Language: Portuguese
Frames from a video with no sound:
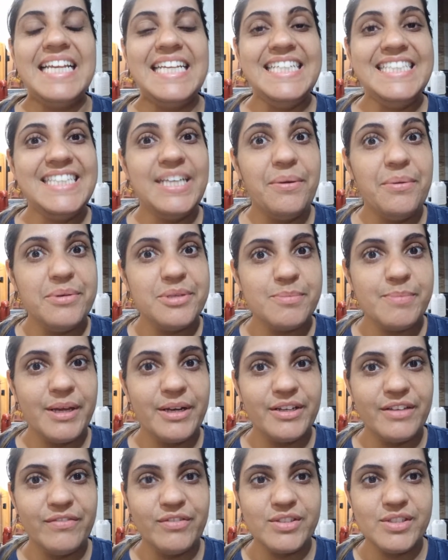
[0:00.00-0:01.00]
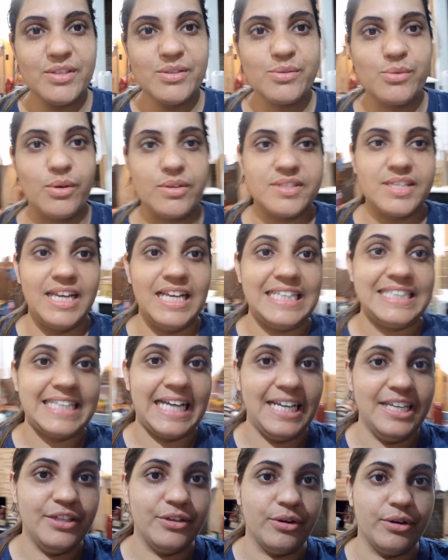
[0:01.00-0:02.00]
Então eu espero que vocês gostem. Ele tá
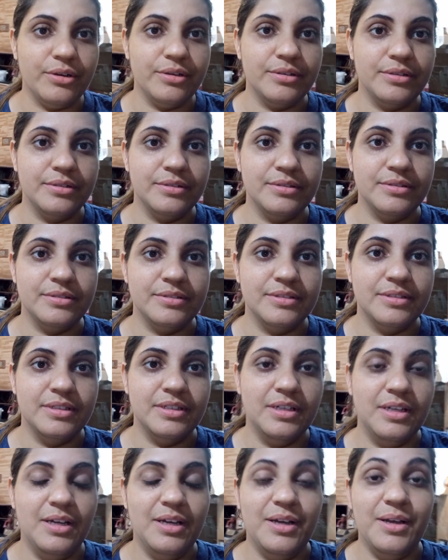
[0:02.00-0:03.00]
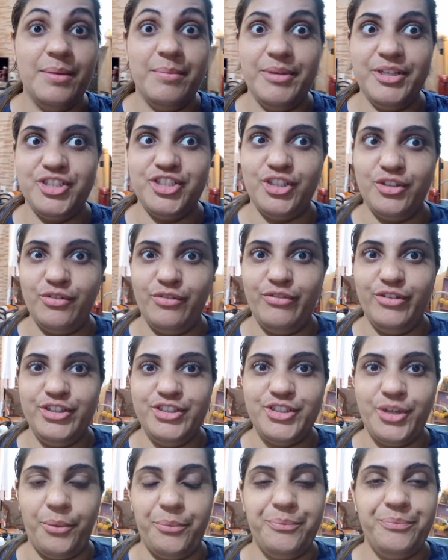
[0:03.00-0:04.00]
ali, ó, mexendo o
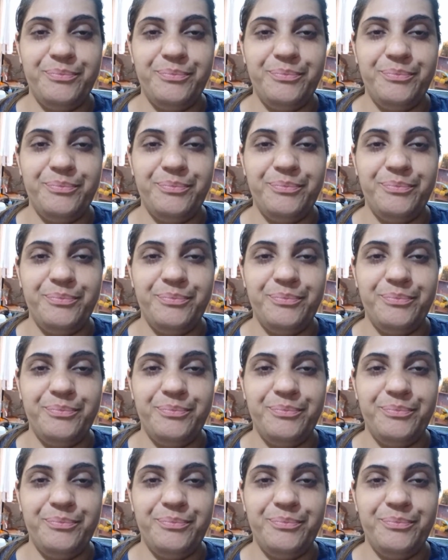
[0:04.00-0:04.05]
feijão.